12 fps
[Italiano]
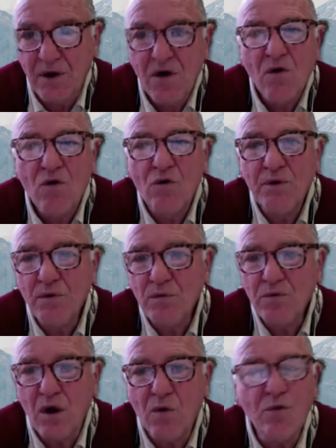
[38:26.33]
come
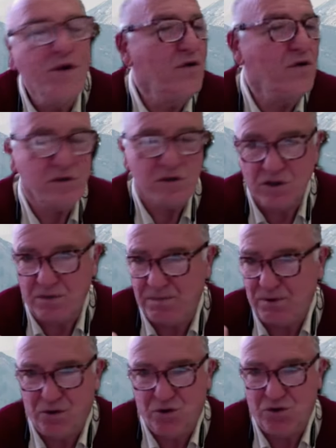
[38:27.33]
uno a cui non si
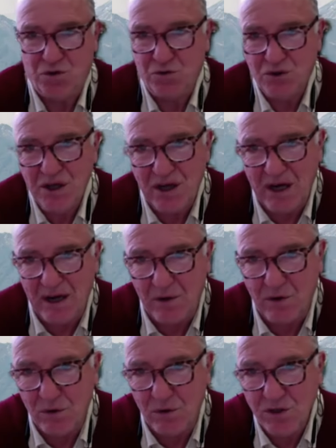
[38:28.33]
possono dire le
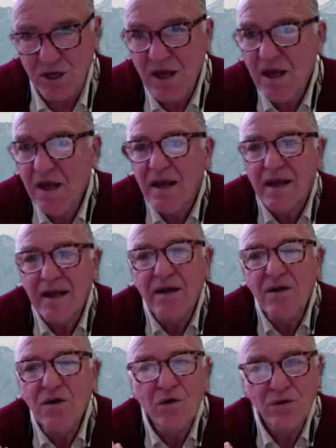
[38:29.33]
cose, che
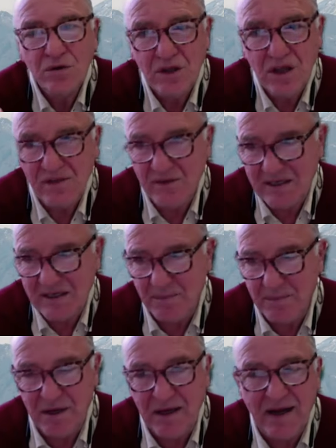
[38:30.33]
non deve
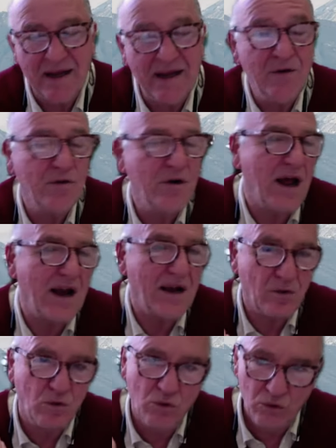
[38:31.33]
sapere, che non ha
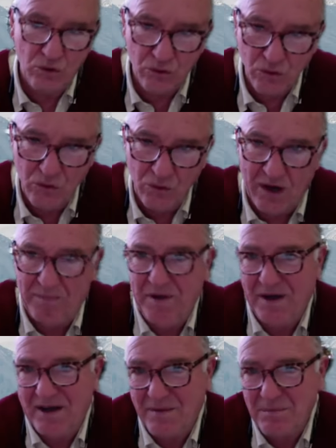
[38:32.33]
cultura
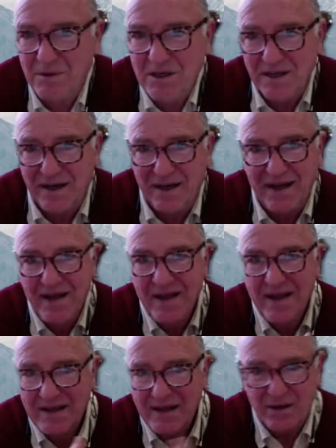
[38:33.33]
per capire
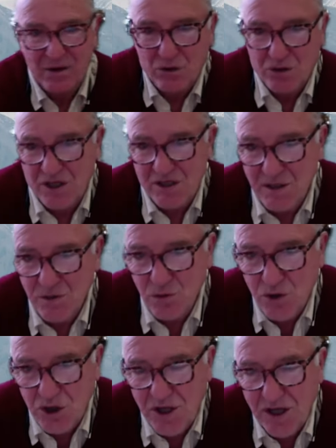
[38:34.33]
che cosa sta
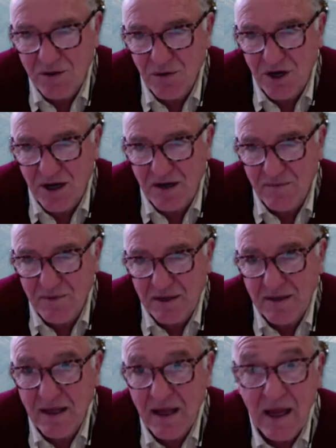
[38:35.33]
succedendo
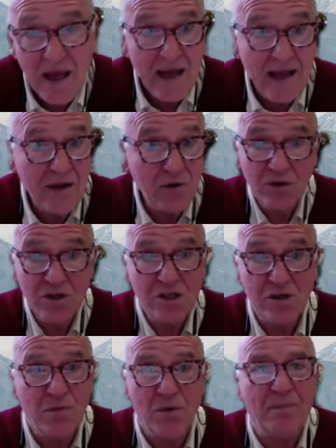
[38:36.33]
realmente e non gli
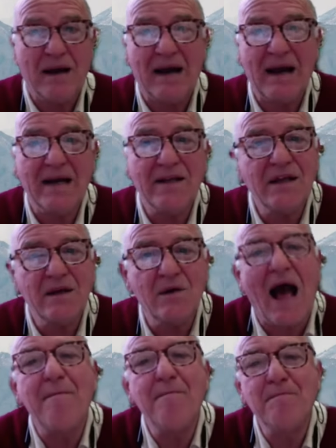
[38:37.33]
si può parlare di
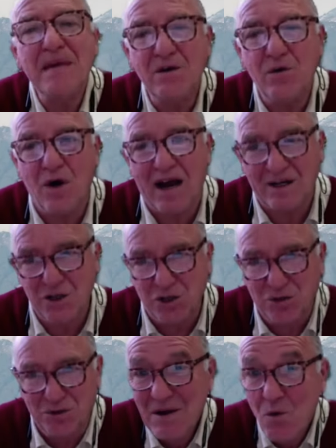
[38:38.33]

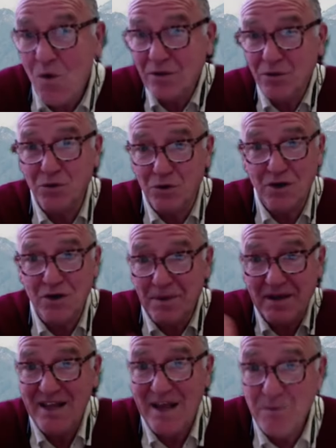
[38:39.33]
amminoacido. Quando li
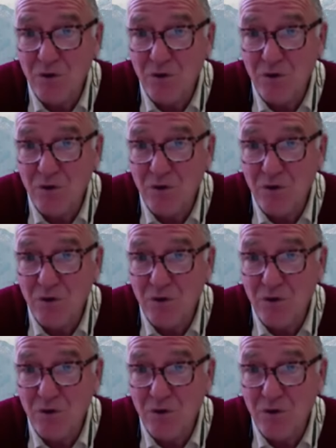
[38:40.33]
prendiamo